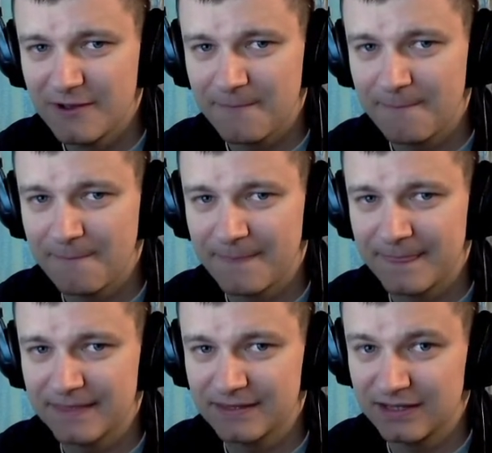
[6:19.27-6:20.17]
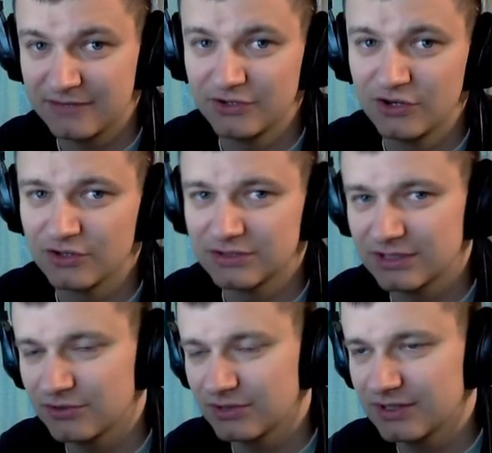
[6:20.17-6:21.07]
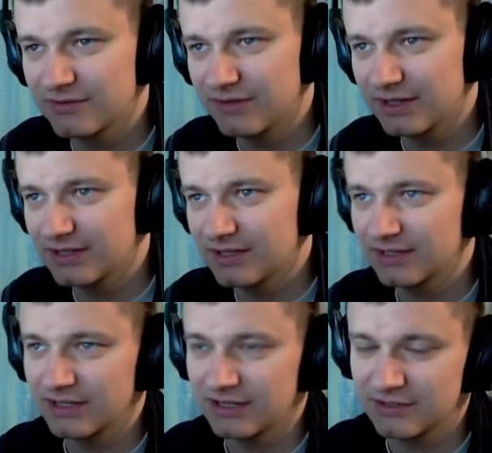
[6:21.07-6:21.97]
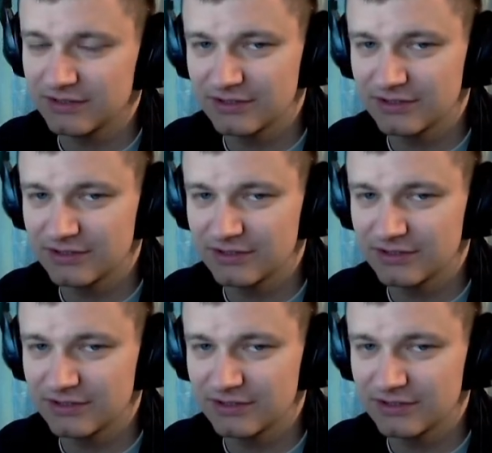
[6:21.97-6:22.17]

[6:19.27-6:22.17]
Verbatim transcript: mm, jak wygląda to nagrywanie, jak